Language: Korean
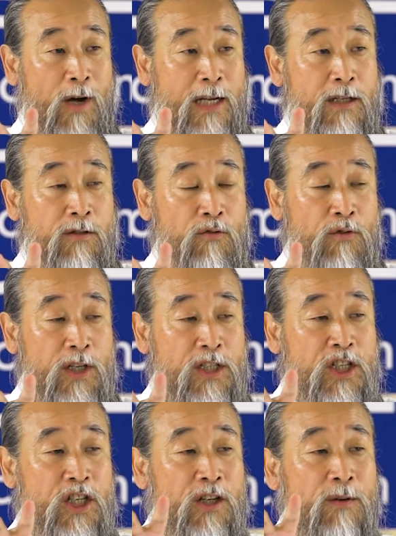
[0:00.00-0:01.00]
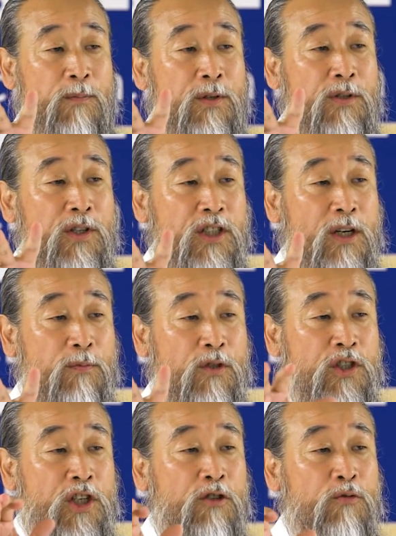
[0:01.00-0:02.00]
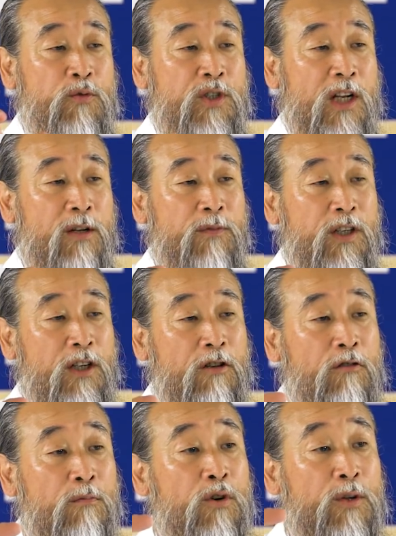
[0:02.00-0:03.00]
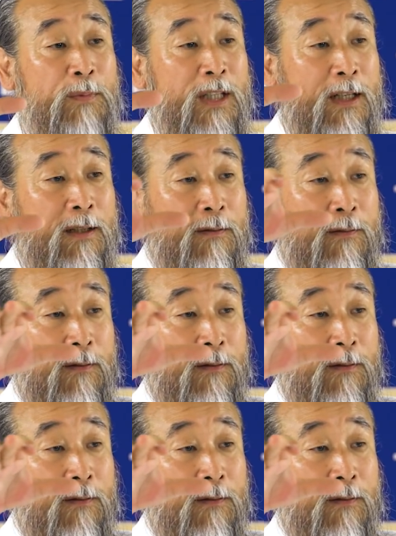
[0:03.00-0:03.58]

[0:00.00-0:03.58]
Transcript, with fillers: 와싱턴에 지금부터 인자부터 질 좋은 사람들이 일로 모입니다.